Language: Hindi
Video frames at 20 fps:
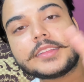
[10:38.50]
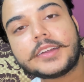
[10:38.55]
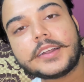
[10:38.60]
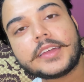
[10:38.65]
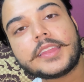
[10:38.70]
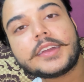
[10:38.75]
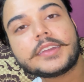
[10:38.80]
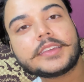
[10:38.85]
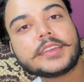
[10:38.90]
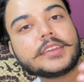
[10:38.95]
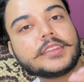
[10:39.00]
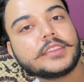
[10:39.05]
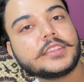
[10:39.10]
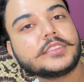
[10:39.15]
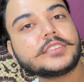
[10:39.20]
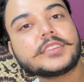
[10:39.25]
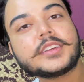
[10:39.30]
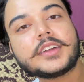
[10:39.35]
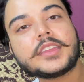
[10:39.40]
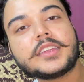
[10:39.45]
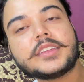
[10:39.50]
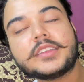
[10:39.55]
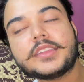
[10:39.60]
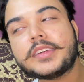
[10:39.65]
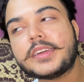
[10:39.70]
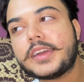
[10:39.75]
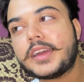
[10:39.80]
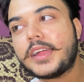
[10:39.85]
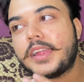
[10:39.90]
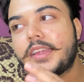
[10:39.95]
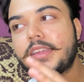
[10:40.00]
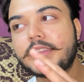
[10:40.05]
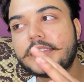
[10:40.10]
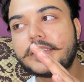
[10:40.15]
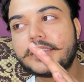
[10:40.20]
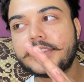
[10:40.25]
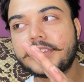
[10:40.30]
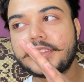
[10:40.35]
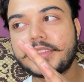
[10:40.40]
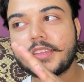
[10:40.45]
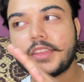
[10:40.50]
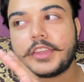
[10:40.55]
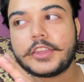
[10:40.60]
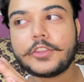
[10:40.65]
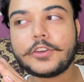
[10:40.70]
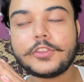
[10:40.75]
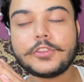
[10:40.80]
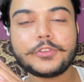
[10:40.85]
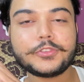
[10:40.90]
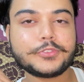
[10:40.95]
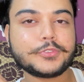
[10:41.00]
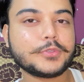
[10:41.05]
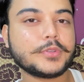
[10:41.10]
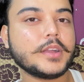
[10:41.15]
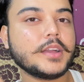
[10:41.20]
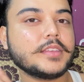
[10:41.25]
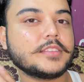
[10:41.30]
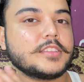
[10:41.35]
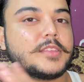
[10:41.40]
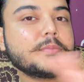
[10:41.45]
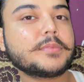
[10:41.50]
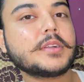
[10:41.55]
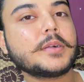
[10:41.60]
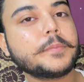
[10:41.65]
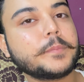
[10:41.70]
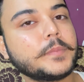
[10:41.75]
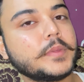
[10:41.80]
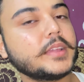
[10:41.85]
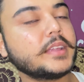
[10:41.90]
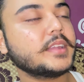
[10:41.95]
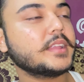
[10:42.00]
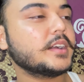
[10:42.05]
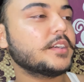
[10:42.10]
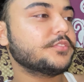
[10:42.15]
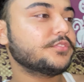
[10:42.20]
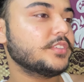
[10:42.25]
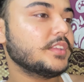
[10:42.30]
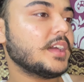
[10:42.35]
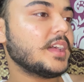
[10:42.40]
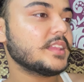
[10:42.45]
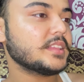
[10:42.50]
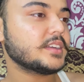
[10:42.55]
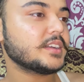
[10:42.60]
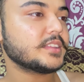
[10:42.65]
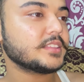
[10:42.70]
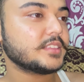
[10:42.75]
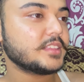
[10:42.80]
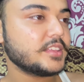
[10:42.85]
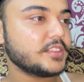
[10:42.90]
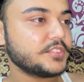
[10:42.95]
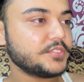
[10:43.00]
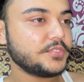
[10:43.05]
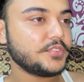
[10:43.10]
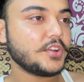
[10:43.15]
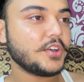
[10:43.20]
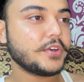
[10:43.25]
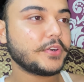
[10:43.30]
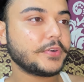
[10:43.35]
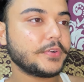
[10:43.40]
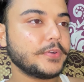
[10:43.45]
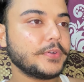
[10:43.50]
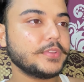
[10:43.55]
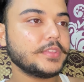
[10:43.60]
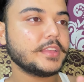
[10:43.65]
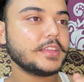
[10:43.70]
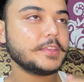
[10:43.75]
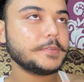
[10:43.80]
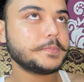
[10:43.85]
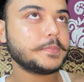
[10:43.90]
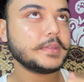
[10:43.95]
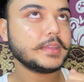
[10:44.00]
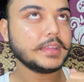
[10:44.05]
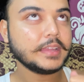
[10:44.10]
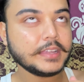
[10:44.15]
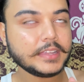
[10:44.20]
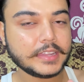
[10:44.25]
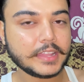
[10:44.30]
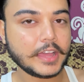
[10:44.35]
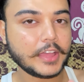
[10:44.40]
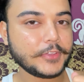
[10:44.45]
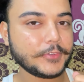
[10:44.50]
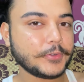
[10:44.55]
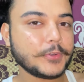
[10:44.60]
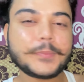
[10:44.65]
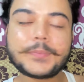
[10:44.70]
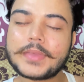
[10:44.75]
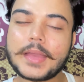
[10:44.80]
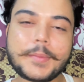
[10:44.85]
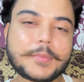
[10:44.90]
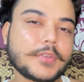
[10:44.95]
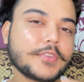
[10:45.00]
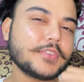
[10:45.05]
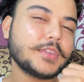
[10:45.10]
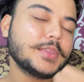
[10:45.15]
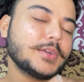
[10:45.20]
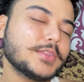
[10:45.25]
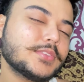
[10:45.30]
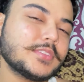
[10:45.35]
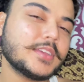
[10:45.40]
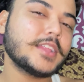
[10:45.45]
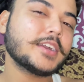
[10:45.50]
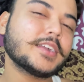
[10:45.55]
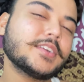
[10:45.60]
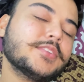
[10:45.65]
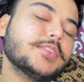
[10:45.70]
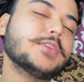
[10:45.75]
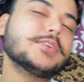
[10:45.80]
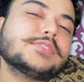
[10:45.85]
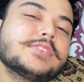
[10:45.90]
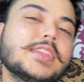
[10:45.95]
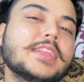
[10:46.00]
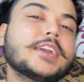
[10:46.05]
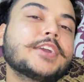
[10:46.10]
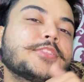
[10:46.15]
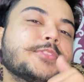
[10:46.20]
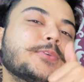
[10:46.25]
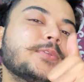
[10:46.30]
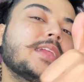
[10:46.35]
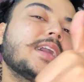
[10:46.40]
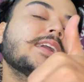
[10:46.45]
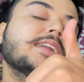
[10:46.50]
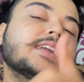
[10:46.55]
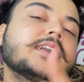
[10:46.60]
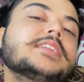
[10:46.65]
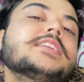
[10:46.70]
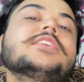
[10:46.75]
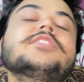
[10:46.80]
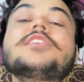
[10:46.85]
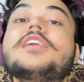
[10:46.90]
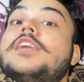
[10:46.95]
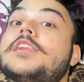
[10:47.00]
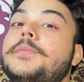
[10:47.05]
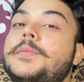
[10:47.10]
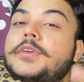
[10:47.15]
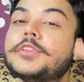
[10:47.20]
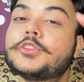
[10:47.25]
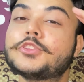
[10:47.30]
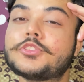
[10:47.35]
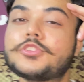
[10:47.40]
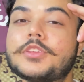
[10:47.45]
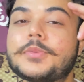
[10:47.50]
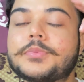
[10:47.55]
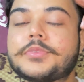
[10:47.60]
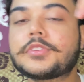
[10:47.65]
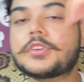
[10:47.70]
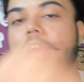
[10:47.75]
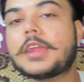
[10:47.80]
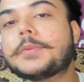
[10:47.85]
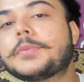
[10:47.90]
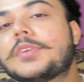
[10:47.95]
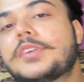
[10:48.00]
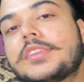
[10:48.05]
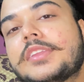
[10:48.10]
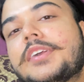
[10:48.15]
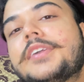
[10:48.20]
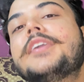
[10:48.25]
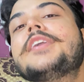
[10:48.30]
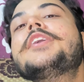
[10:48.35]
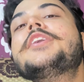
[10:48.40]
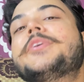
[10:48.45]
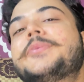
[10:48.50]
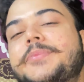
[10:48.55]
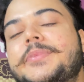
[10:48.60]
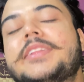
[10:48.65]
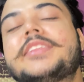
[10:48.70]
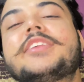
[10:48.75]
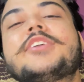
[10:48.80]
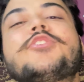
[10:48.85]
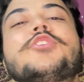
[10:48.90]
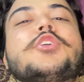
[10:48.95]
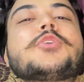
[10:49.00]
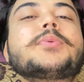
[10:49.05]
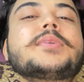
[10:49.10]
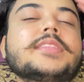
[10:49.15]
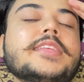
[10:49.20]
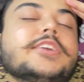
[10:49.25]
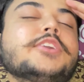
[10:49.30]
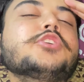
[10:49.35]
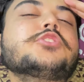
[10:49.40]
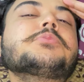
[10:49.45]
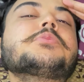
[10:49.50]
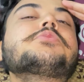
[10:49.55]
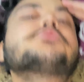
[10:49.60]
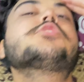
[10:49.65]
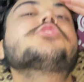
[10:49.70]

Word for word: घर आके रेस्ट कर रेट है एंड डिनर एंड ऑल हो चुका है सब कंप्लीट अब फिलहाल करते हैं इस ब्लॉग को यहीं पे एंड आई होप कि आपको वीडियो अच्छा लगे वीडियो अच्छा लगे तो लाइक करना चैनल पर तो सब्सक्राइब करना मिलते हैं ब्लॉग में थैंक यू सो मच